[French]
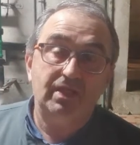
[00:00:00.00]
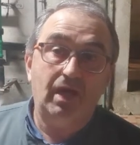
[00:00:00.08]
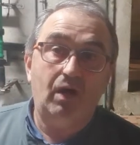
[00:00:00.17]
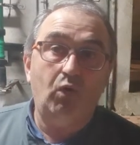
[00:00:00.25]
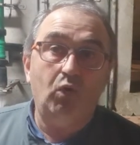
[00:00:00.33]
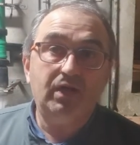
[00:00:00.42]

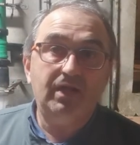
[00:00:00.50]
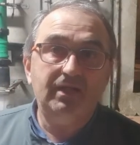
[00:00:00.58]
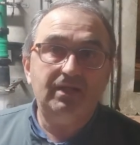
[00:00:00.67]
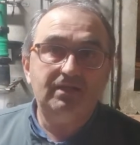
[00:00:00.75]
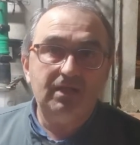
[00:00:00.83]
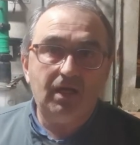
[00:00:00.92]
n'a aucun
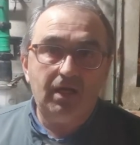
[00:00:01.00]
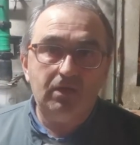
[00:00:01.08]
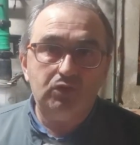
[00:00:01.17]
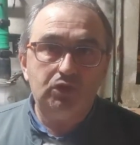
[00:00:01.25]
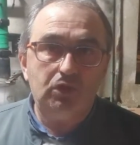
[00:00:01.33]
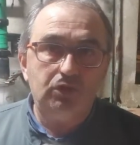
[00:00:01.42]
intérêt
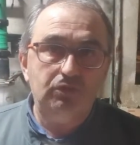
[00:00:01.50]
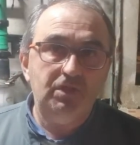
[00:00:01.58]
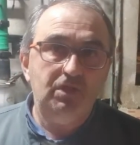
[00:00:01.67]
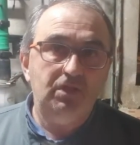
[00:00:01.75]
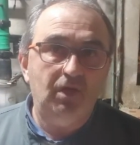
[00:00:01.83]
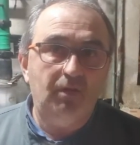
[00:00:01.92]

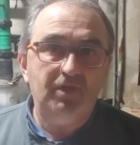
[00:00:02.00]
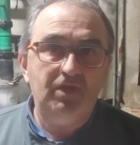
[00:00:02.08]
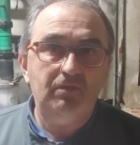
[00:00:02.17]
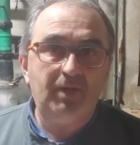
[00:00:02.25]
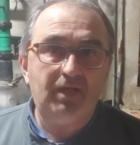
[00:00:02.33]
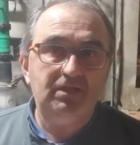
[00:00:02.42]
aujourd'hui d'emmener
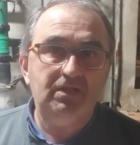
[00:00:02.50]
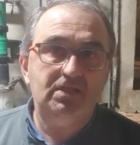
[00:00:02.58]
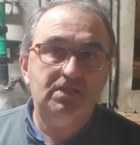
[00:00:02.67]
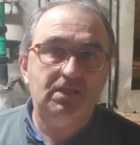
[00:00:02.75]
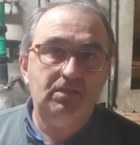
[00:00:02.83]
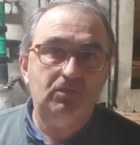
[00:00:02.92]
une partie
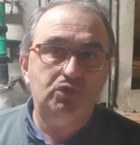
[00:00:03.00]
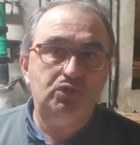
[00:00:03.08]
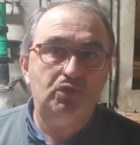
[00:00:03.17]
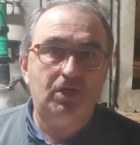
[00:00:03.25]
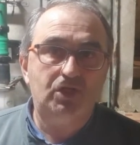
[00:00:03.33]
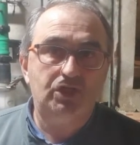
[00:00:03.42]
des animaux
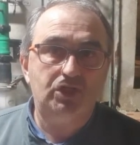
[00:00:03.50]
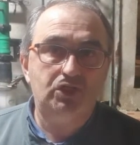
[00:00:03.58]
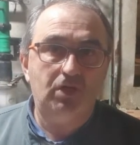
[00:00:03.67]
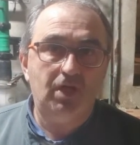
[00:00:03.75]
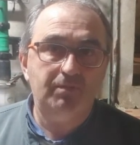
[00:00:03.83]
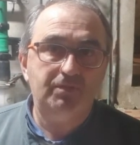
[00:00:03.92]
sur le marché de Cholet,